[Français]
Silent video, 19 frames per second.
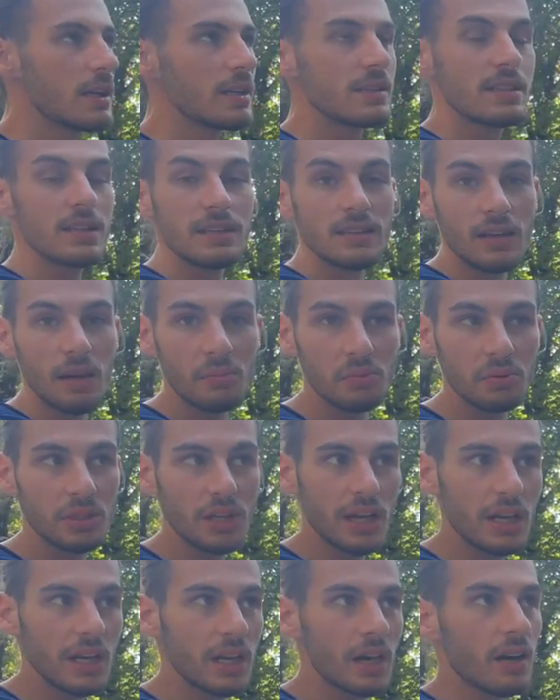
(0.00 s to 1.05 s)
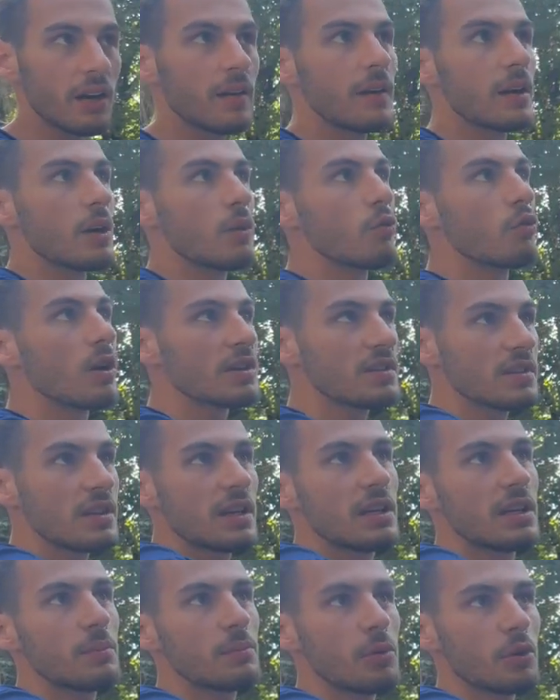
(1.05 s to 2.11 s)
ce qui était un peu galère, ou
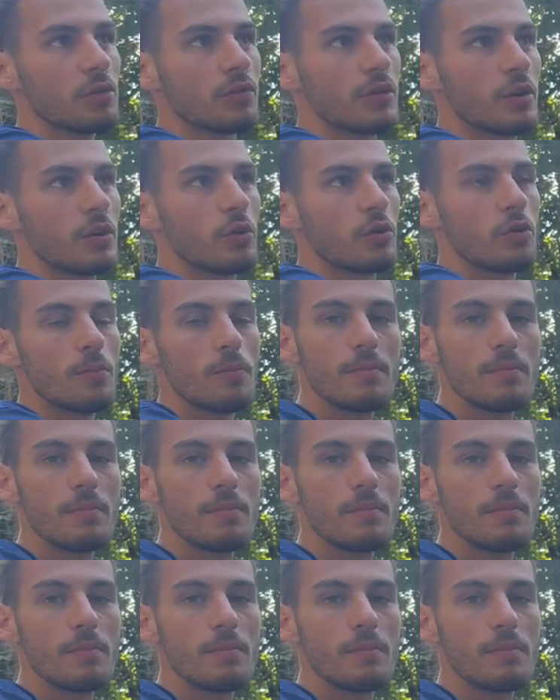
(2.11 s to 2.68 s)
installer un porte-vélo,